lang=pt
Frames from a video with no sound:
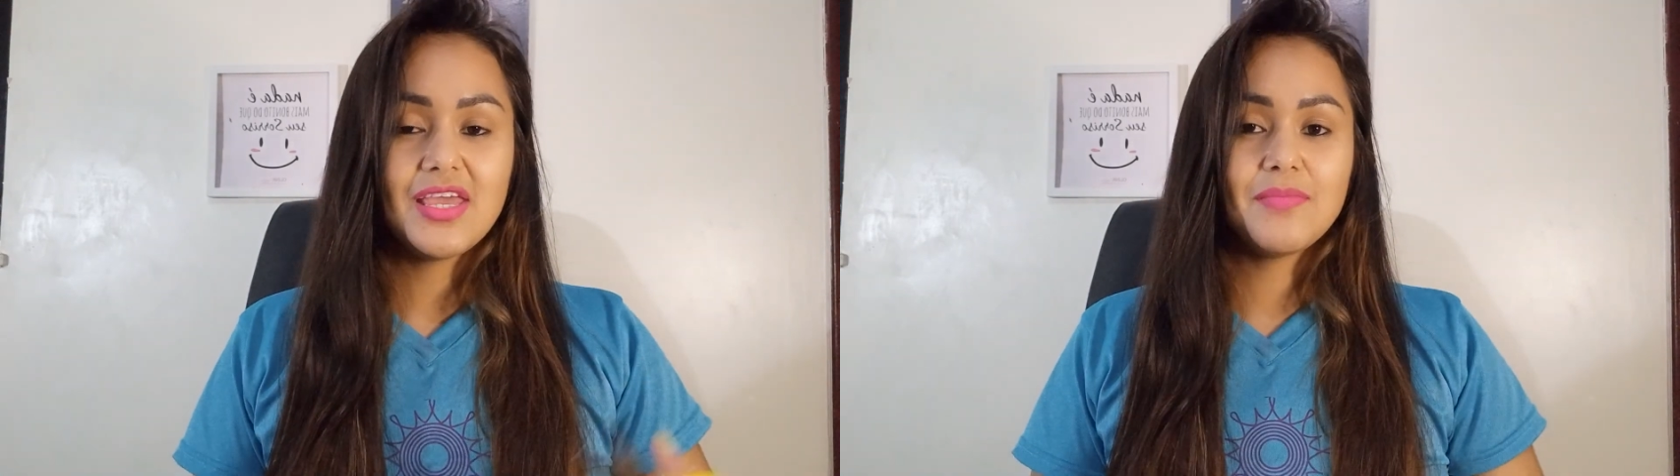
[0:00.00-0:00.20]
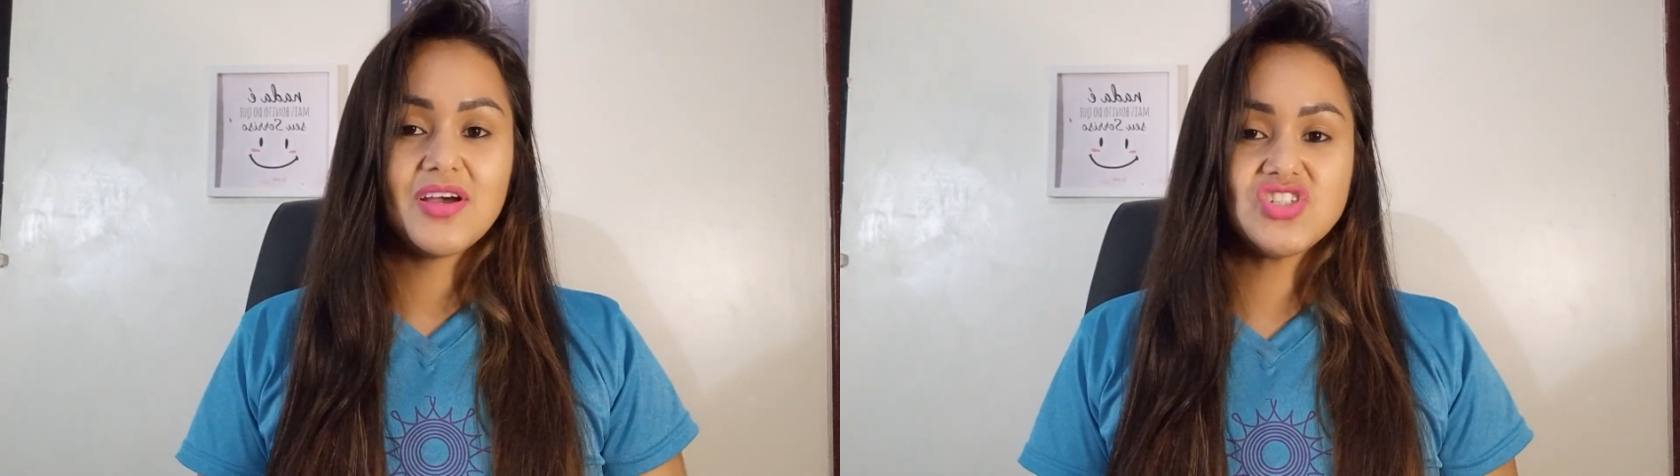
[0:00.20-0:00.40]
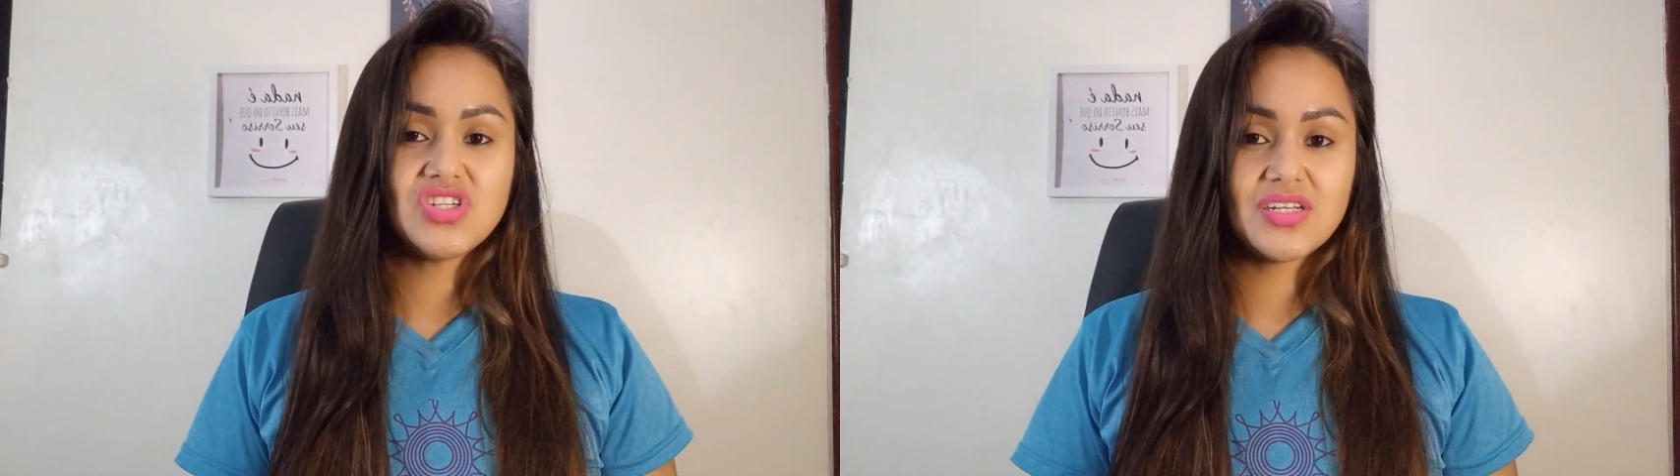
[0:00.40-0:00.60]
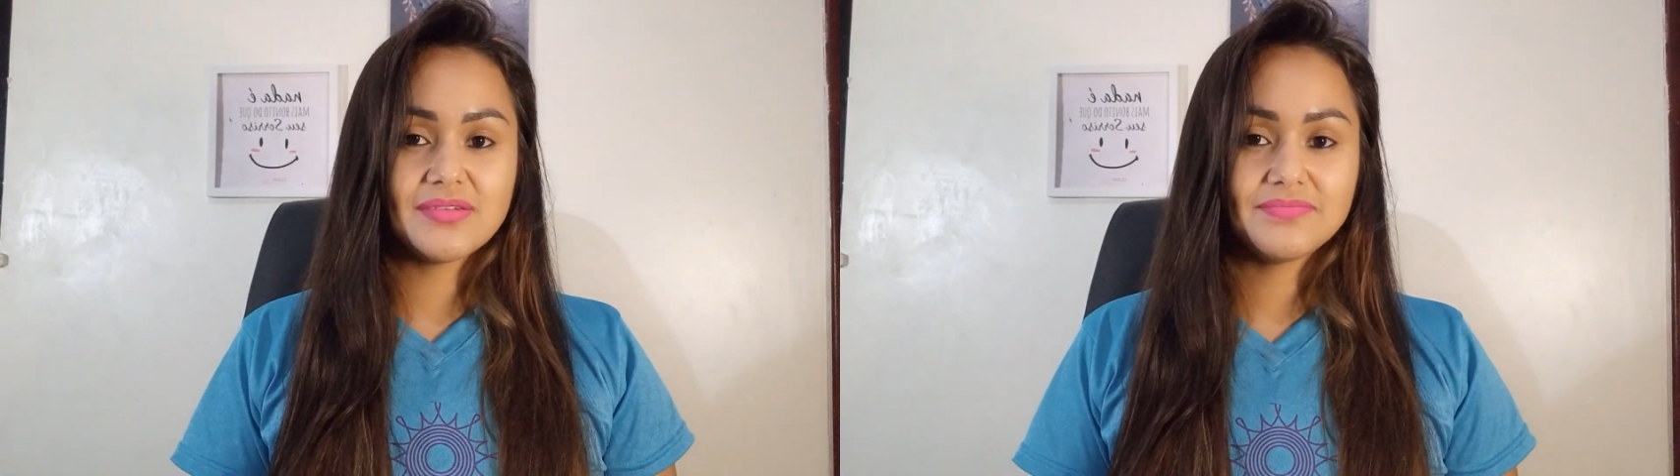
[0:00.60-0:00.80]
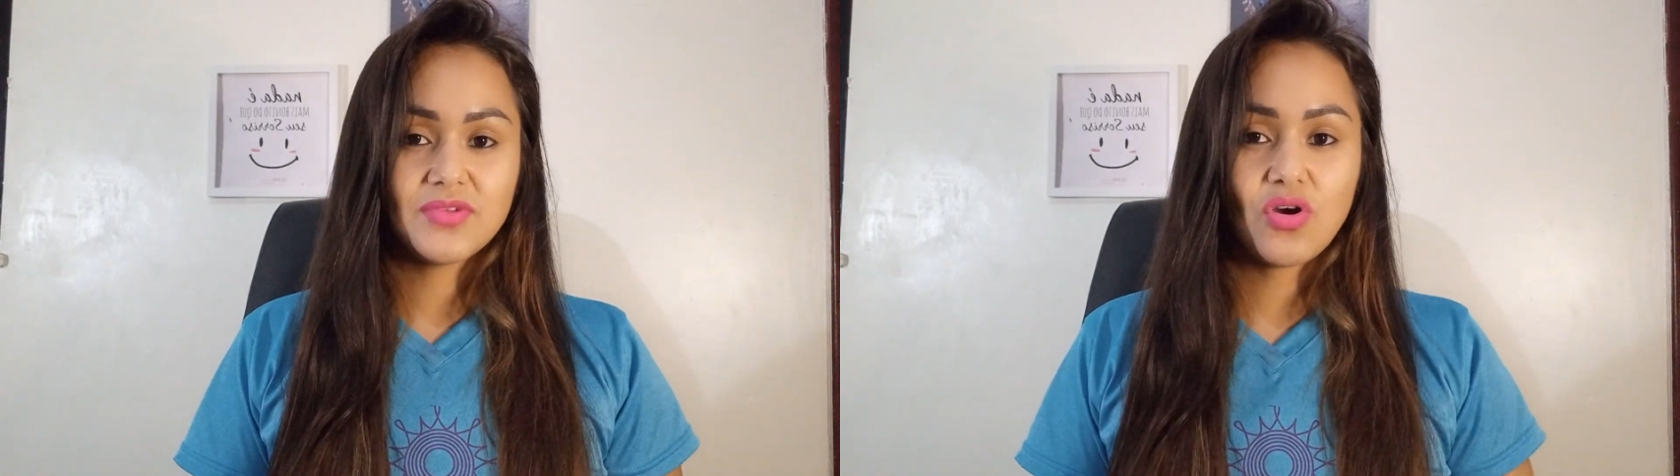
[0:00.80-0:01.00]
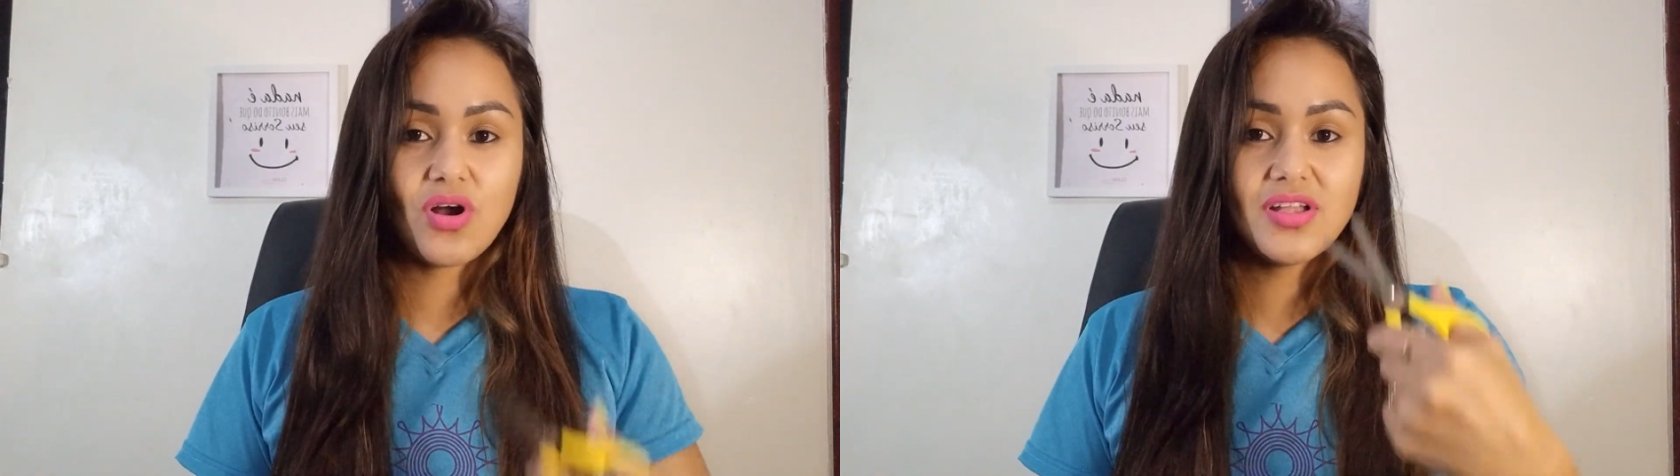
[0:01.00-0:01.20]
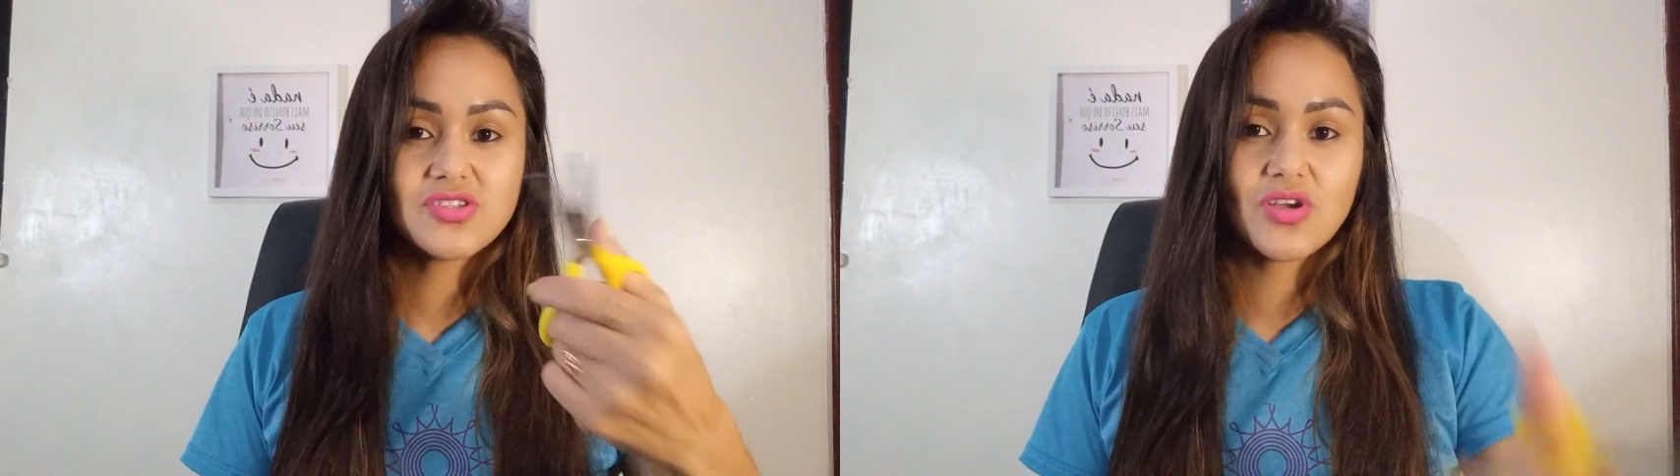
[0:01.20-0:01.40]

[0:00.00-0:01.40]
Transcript: Imagina, olha só